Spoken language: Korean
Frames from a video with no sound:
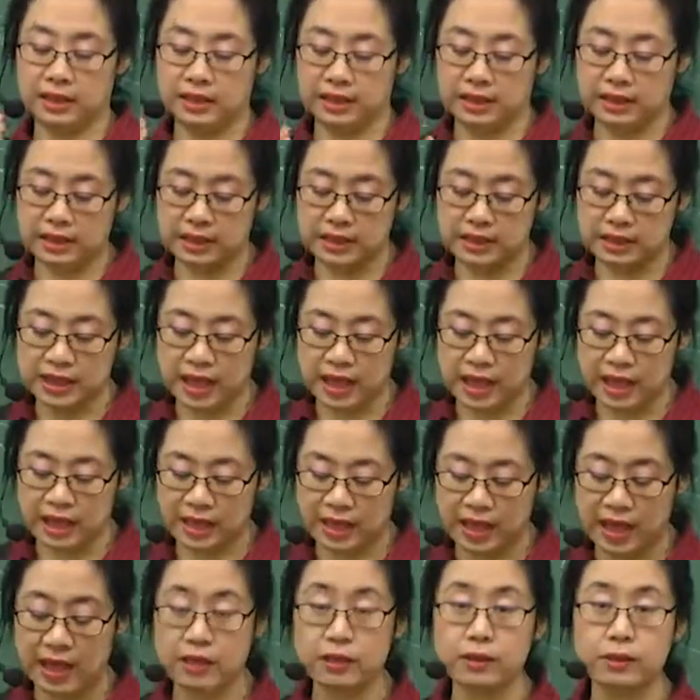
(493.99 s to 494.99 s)
이상
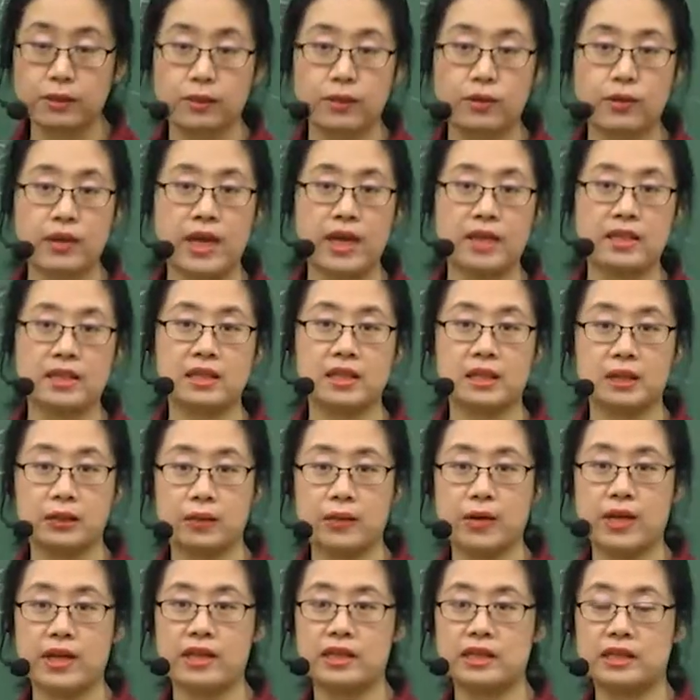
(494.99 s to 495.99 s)
행동의
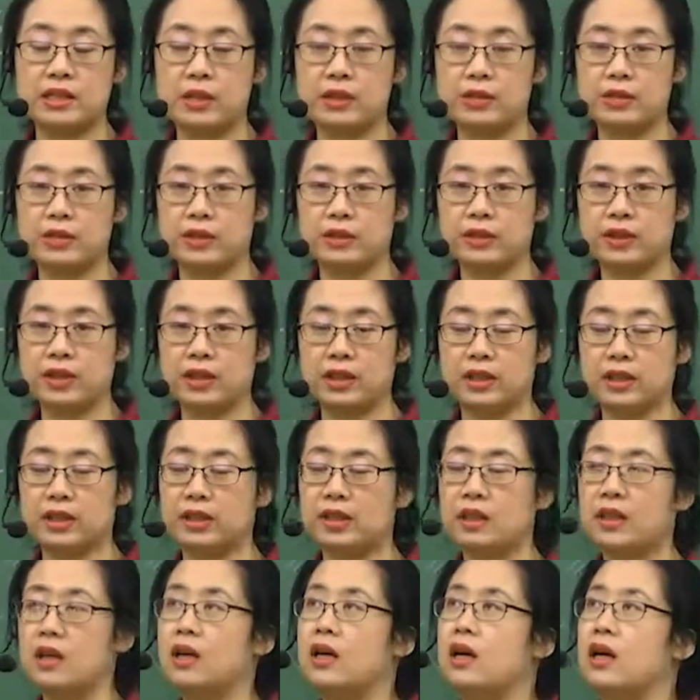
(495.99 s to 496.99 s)
치료에 있어서는
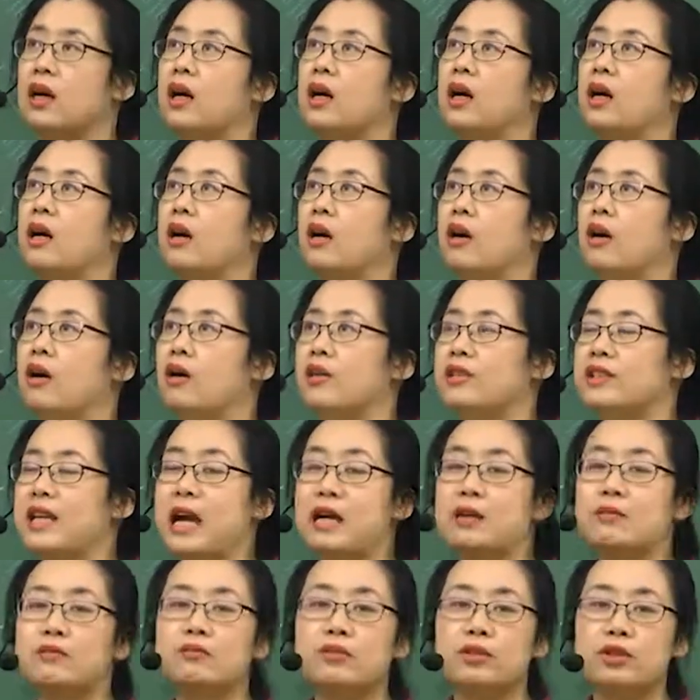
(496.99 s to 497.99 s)

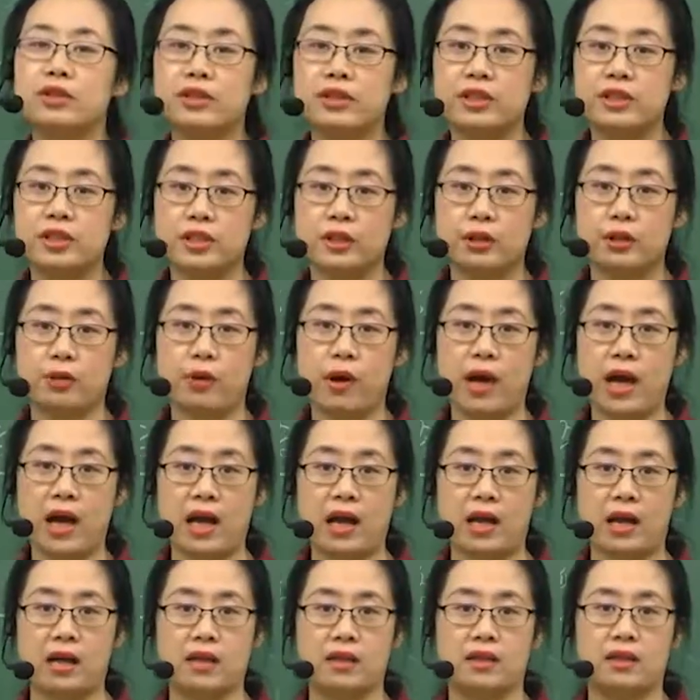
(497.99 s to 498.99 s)
약물
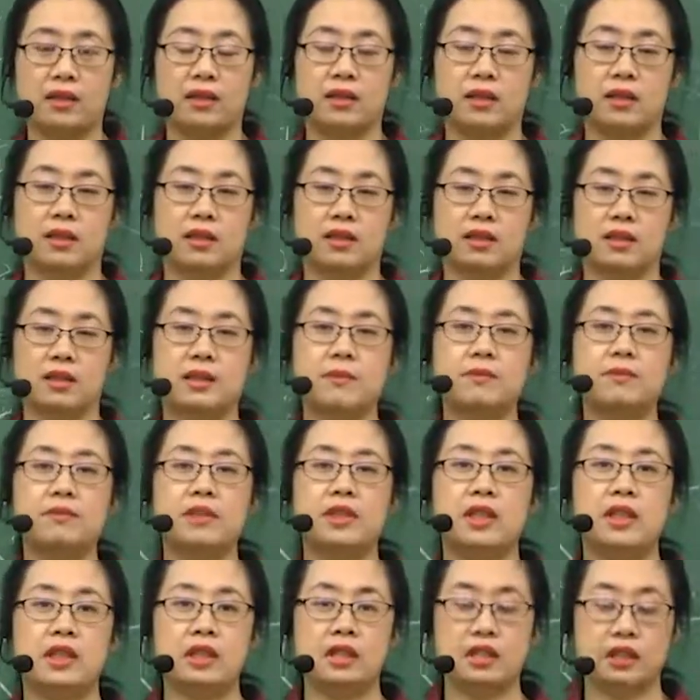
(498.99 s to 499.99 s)
치료와
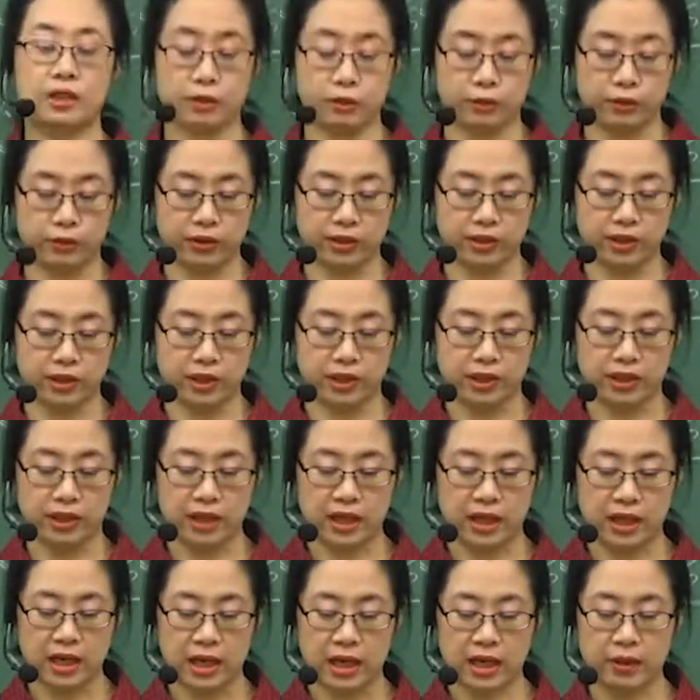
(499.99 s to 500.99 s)
심리 치료를
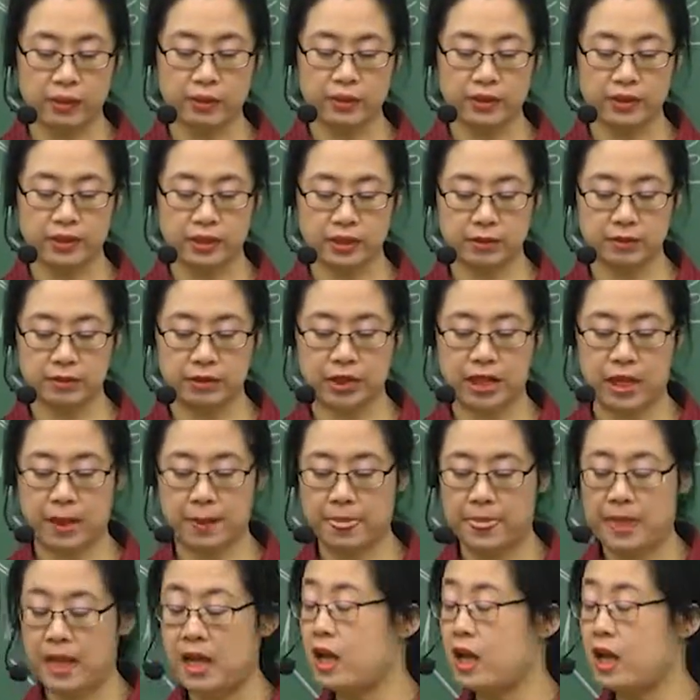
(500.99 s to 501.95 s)
하고 있습니다.